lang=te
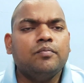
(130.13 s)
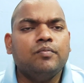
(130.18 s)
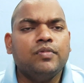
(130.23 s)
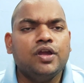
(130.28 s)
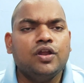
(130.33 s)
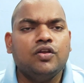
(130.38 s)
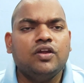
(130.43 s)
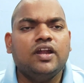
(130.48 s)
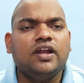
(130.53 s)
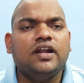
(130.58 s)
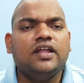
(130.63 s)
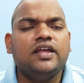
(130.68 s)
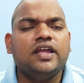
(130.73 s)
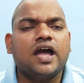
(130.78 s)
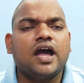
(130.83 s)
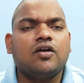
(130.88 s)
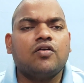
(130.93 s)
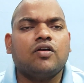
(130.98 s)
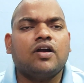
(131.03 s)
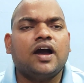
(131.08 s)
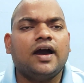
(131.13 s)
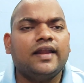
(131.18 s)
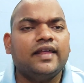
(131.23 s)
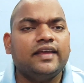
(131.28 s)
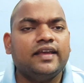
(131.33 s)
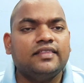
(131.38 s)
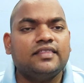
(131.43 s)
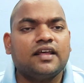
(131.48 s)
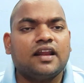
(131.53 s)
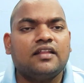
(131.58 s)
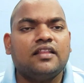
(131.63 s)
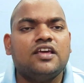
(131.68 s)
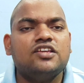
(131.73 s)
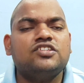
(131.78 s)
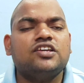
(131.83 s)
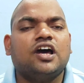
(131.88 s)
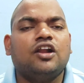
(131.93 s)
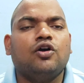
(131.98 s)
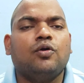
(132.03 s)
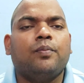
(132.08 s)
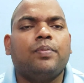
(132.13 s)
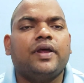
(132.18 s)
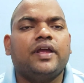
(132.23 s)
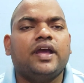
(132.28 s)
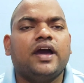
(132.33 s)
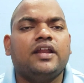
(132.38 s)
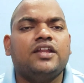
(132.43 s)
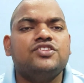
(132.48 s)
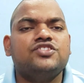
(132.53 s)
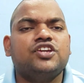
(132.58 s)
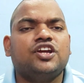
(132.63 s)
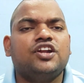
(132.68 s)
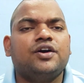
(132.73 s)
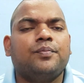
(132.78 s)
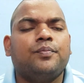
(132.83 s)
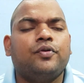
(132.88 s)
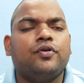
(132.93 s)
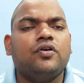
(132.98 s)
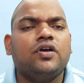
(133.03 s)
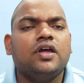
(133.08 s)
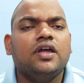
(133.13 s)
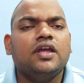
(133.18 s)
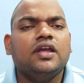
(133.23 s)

మీరు ఇండియాకు గాని ఇతర దేశాలకు ప్రయాణించేటప్పుడు